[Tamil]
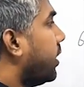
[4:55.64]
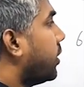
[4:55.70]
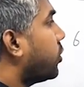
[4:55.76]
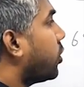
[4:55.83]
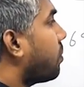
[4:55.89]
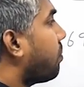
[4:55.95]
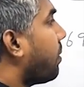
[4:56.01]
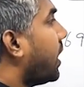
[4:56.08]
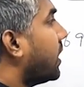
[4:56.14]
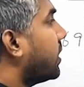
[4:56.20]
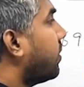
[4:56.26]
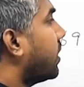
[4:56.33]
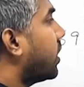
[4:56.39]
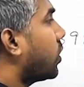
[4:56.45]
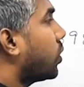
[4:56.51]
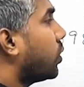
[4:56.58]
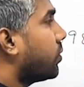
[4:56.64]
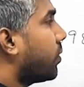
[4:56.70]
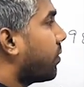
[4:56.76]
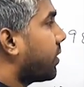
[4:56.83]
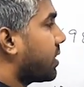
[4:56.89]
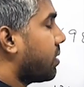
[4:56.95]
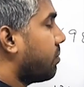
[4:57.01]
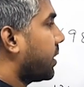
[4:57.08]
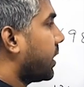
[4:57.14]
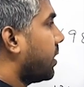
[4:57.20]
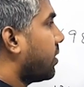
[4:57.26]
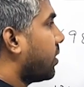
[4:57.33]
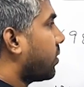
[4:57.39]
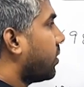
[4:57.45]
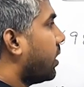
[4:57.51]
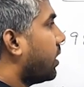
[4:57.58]
இதோட பாதி வந்துட்டு டூ ஃபிஃப்டி சம்திங்கில்
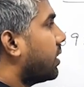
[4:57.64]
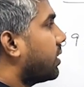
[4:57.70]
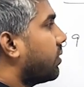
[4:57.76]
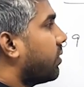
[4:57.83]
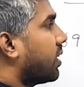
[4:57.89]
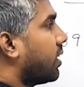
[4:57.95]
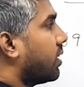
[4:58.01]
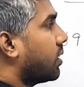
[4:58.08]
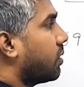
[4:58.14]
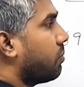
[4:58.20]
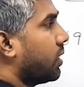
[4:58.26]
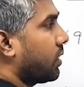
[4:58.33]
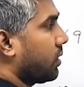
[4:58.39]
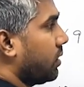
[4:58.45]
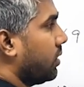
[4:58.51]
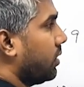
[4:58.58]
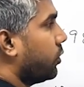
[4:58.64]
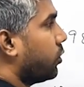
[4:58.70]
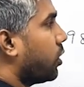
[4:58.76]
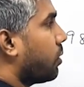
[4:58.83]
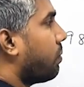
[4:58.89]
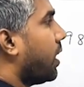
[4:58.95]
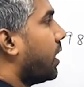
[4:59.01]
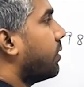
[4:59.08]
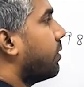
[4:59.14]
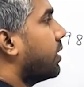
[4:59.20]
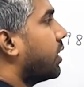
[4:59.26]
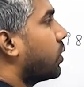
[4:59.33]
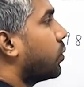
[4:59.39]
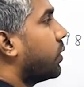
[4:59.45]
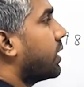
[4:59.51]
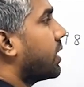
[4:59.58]
தான் இருக்கும் ஆனால் இதை விட அதிகமாக இருக்குது இதோட பாதி
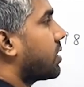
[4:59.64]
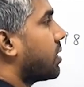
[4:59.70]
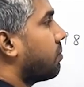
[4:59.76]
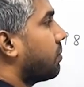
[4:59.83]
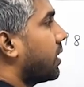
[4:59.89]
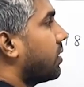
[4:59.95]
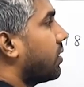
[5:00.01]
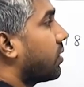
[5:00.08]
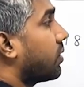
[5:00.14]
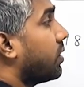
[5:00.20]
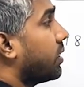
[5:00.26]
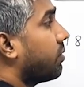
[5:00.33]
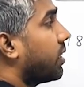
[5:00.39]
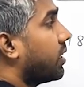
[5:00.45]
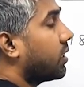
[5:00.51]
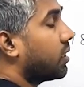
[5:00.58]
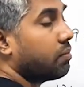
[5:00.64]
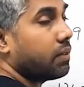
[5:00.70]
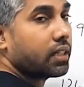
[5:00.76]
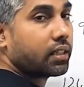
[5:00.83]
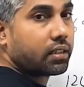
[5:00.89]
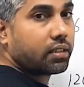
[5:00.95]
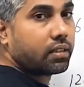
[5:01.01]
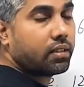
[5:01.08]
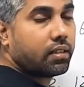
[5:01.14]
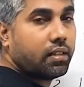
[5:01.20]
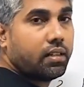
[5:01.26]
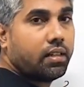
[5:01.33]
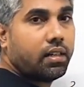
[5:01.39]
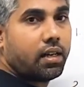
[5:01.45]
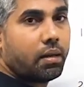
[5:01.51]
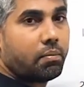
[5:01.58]
வந்துட்டு டூ ஹண்ட்ரட் சம்திங்கில் தான் இருக்கும் அதை விட அதிகமாக இருக்குது
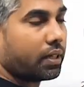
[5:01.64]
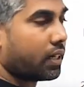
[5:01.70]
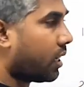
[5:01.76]
இப்போ